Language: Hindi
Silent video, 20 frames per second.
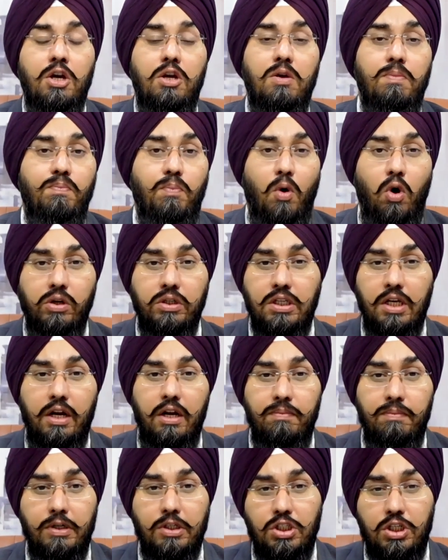कि बहुत
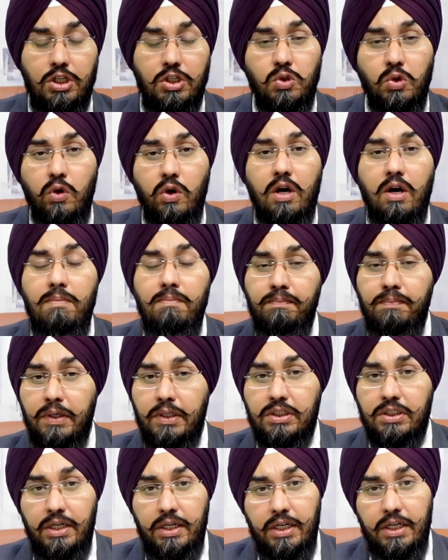सारे बच्चे जो कम
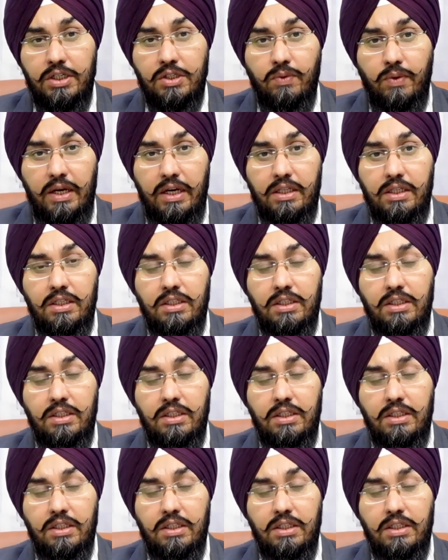परसेंटेज वाले